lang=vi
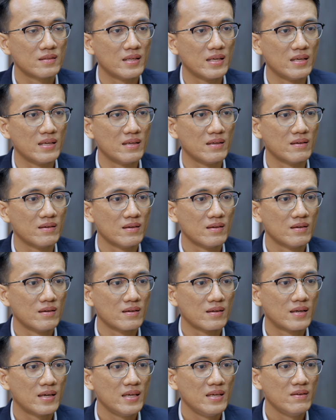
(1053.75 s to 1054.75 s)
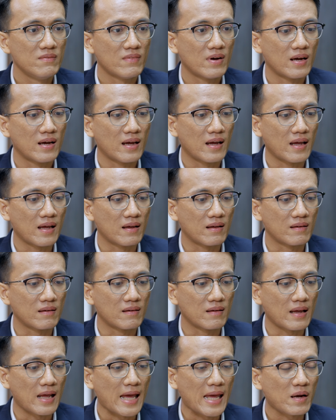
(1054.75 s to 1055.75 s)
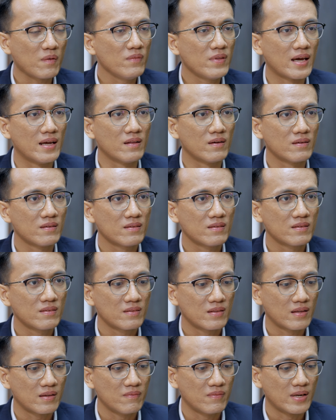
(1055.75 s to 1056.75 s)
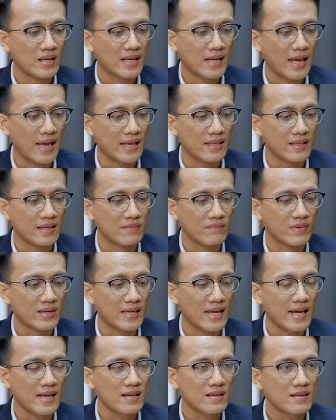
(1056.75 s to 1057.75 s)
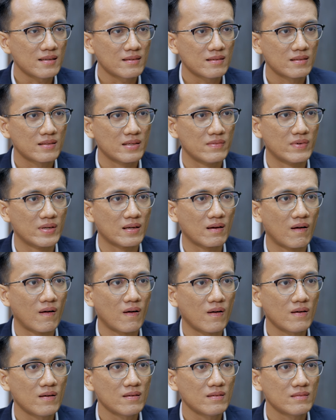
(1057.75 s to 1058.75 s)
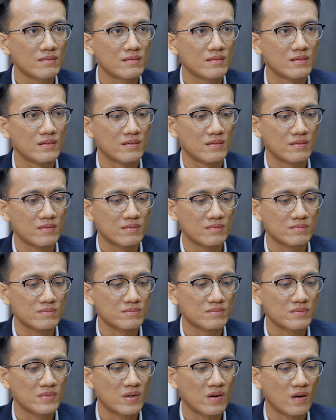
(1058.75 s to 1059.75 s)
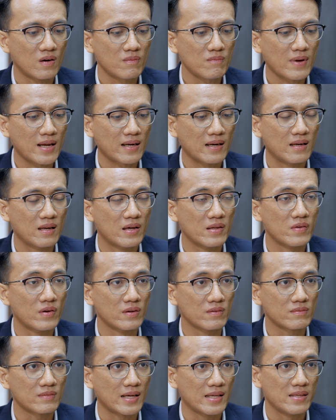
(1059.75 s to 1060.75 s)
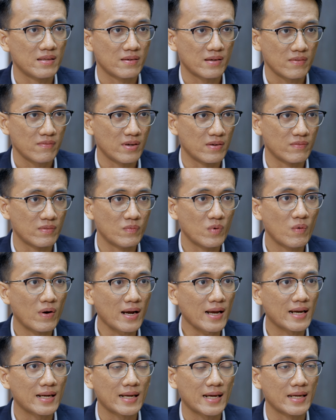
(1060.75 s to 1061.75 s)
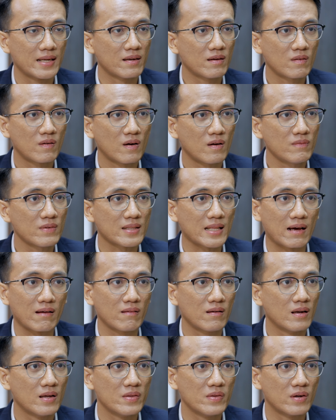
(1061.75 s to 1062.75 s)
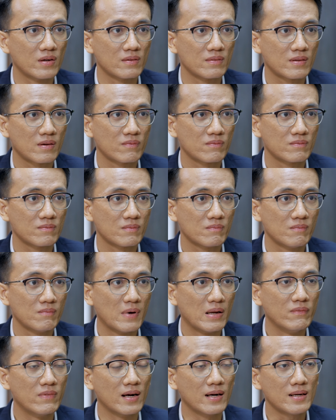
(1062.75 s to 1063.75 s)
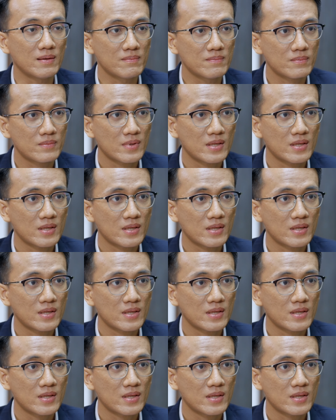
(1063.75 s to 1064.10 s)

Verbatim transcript: thì khi mà à, ai cũng vậy thôi khi mình càng nhìn mình ngắn thì mình khó uh, khó mang lại lợi nhuận tại vì cái việc mà mua bán hàng ngày nó khó mà tạo lợi nhuận trong bền vững lắm